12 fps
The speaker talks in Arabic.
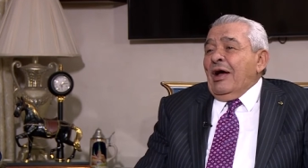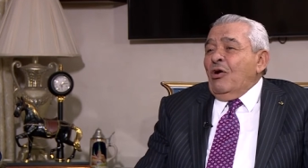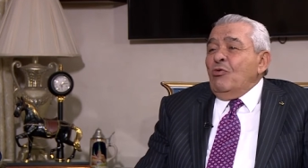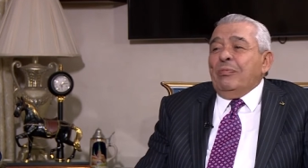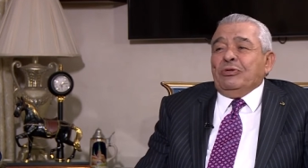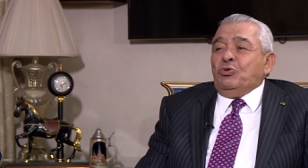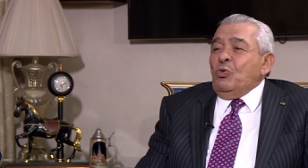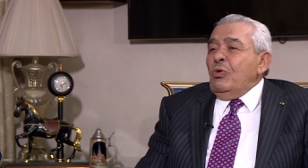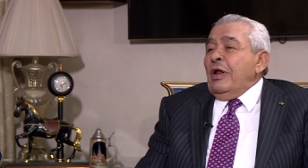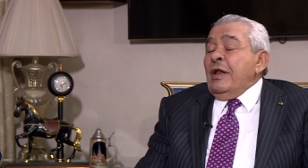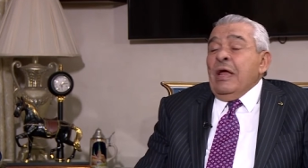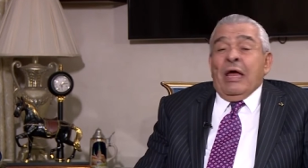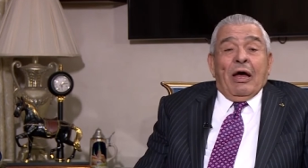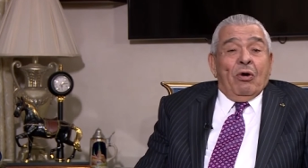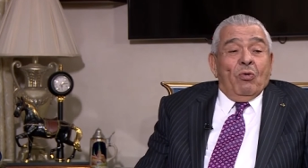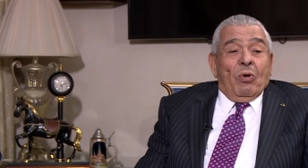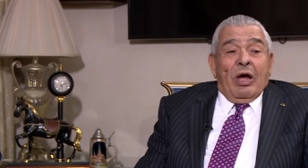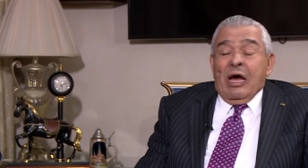أو مسؤولا
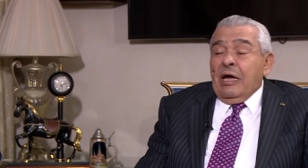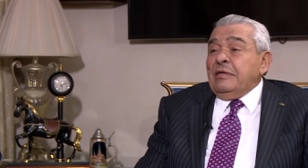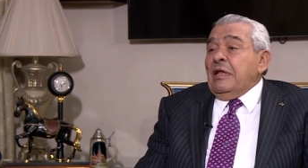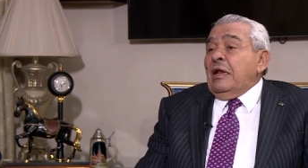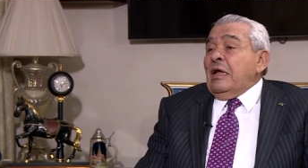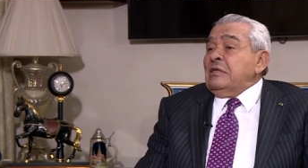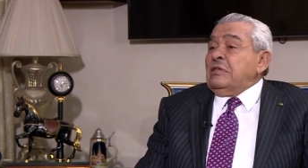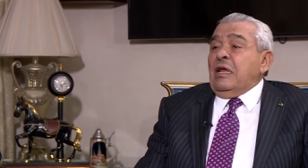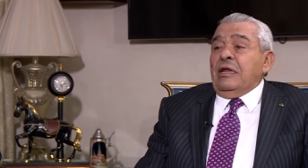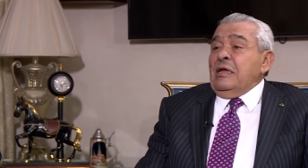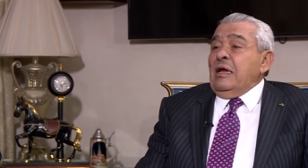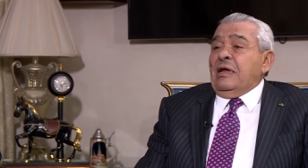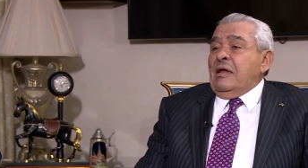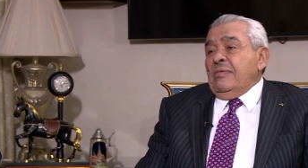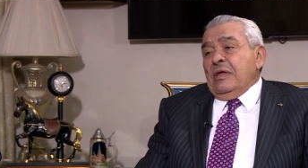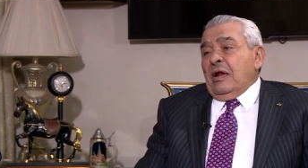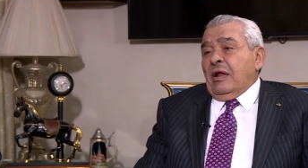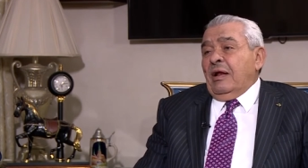أو قائدا عسكريا
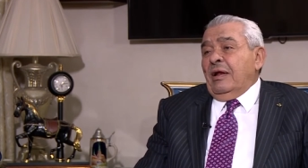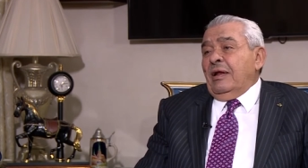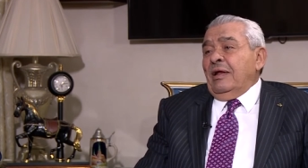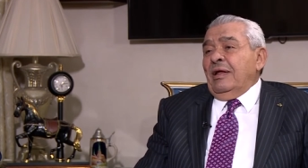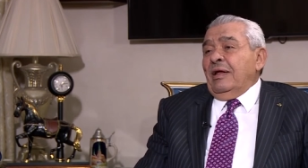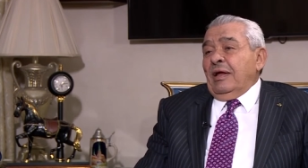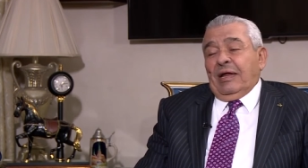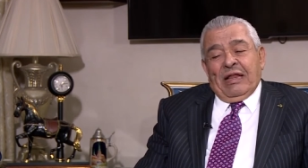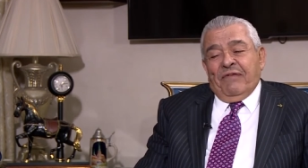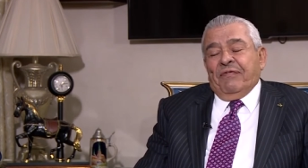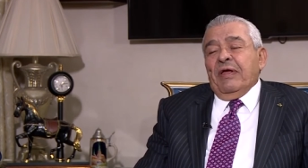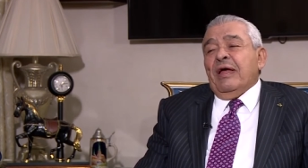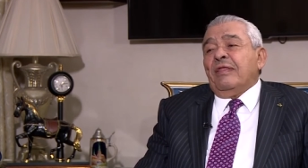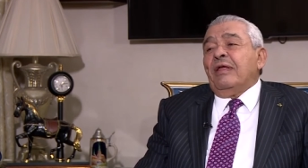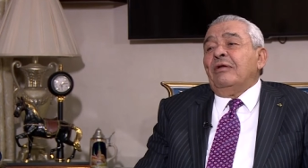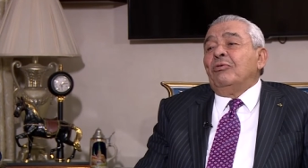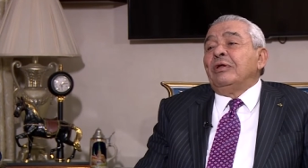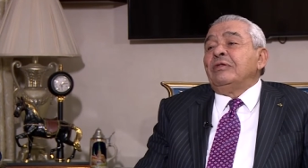كبيرا إلا في هذا
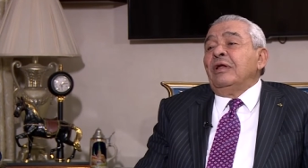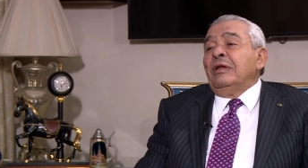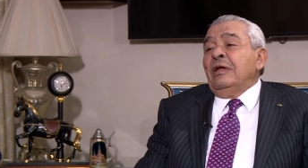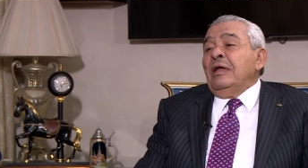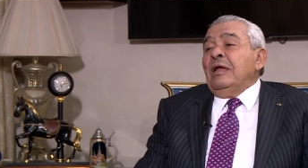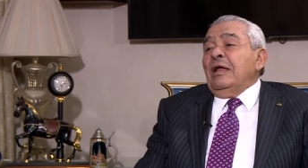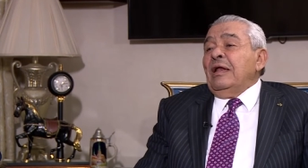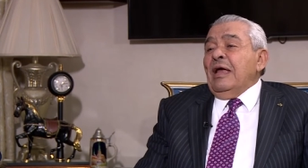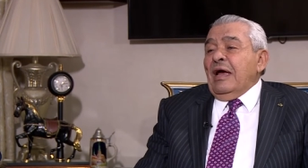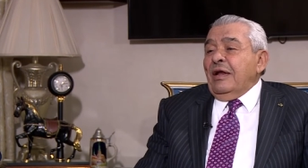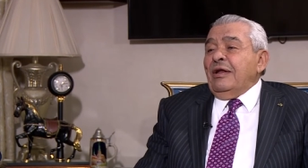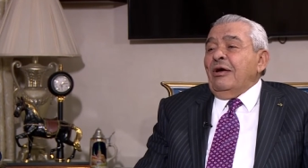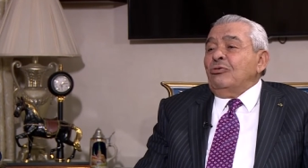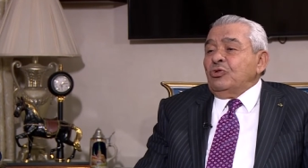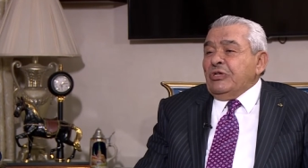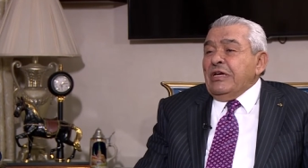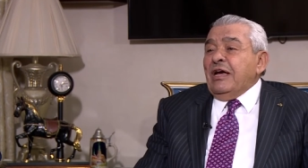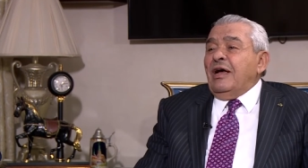الوطن لأنه
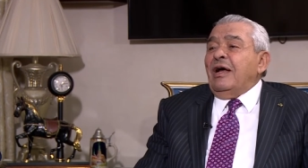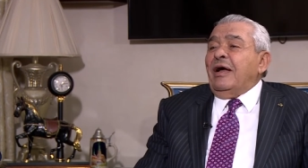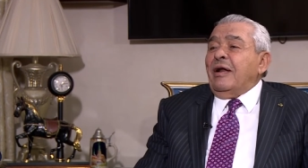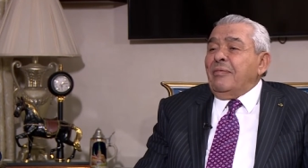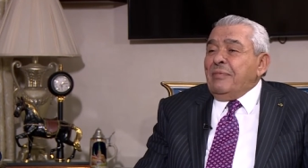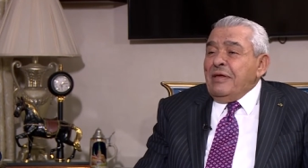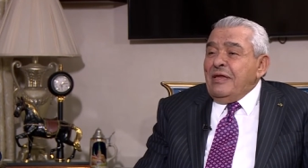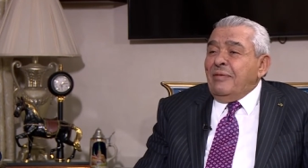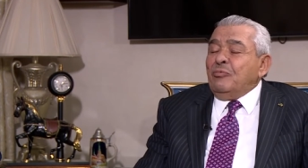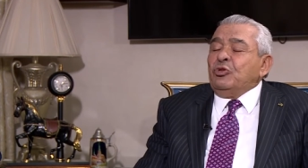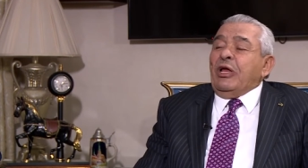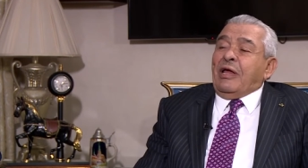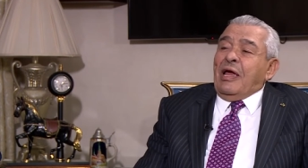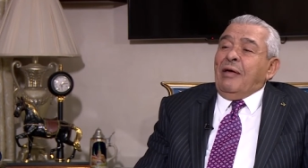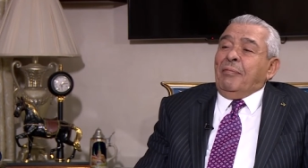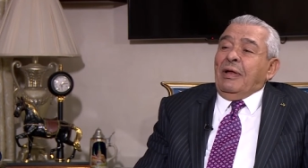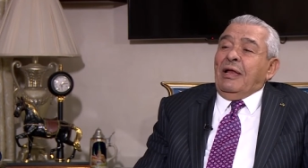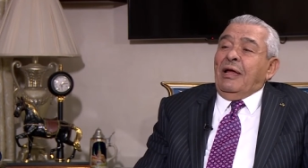صيغة عربية
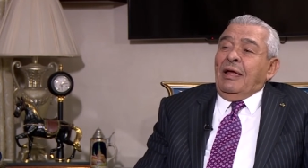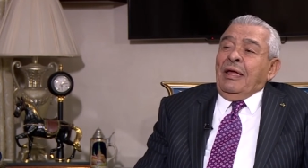متكاملة